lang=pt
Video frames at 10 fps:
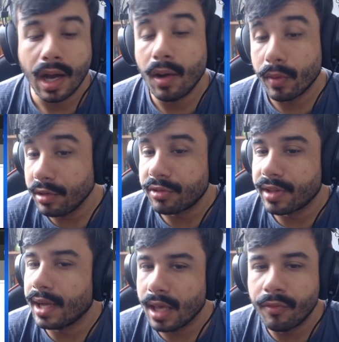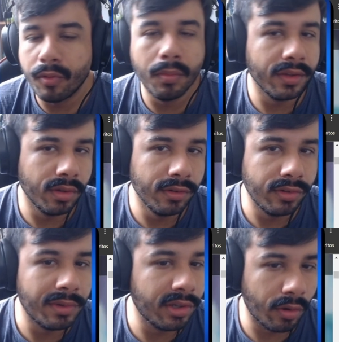Ah, o grande destaque é a reformulação do
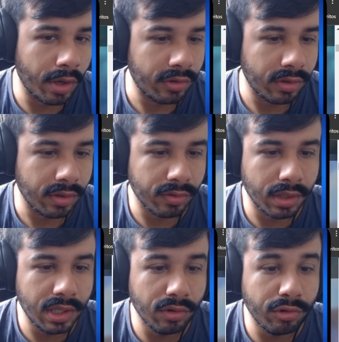sistema de heróis. Isso aqui a